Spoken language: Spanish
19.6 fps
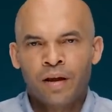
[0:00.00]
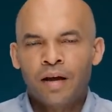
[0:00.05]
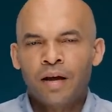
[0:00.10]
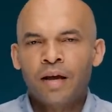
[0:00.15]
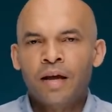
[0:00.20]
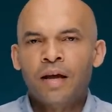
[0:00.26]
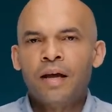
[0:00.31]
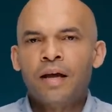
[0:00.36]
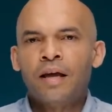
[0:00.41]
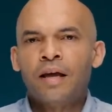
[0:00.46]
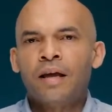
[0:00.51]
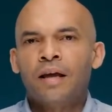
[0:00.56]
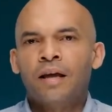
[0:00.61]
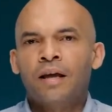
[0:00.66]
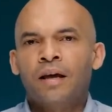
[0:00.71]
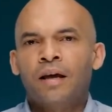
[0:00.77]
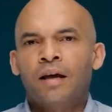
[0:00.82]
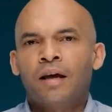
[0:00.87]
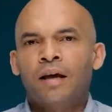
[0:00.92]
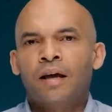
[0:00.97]

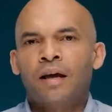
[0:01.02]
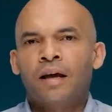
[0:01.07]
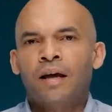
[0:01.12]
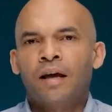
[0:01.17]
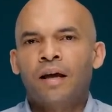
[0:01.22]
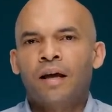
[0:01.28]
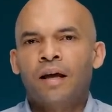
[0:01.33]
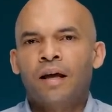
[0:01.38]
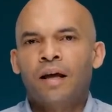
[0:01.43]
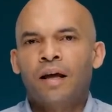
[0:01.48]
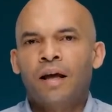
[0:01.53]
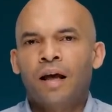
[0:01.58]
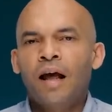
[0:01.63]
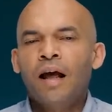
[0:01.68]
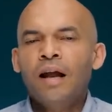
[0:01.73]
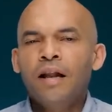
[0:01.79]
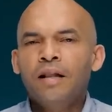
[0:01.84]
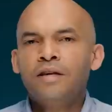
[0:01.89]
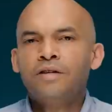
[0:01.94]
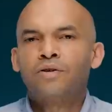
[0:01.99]
Y
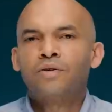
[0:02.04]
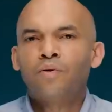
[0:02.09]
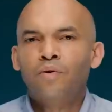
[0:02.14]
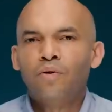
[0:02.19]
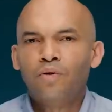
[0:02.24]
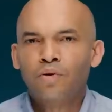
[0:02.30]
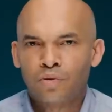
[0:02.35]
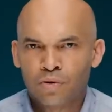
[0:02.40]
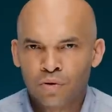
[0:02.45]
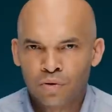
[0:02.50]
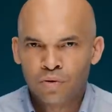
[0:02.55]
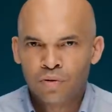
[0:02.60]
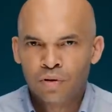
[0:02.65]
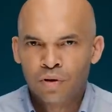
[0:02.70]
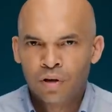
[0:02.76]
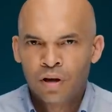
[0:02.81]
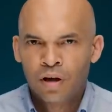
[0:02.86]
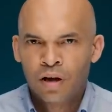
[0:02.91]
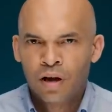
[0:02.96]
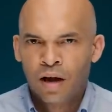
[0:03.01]
el discurso
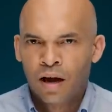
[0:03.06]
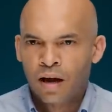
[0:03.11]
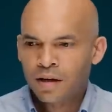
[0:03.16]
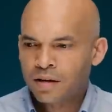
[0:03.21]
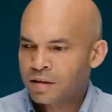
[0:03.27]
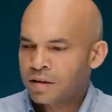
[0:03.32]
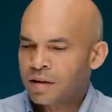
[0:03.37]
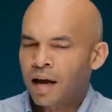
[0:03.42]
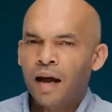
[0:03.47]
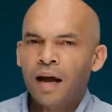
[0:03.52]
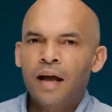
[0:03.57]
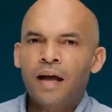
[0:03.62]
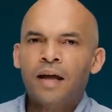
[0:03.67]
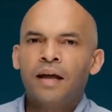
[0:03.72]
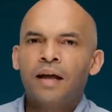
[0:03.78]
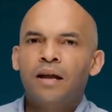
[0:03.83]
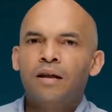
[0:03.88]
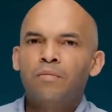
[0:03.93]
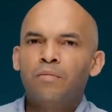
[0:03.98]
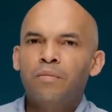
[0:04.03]
está en
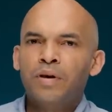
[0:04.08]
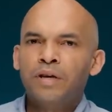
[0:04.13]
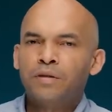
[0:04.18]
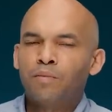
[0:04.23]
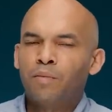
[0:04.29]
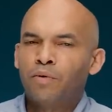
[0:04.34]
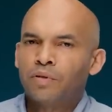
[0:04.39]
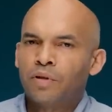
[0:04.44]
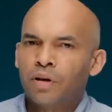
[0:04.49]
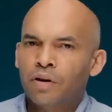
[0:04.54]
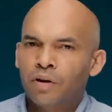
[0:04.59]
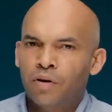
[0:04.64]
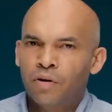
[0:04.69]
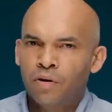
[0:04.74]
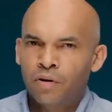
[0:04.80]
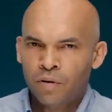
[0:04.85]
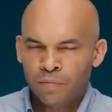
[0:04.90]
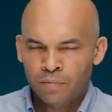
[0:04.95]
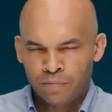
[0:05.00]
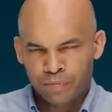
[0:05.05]
el mismo
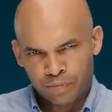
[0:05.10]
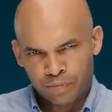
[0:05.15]
tenor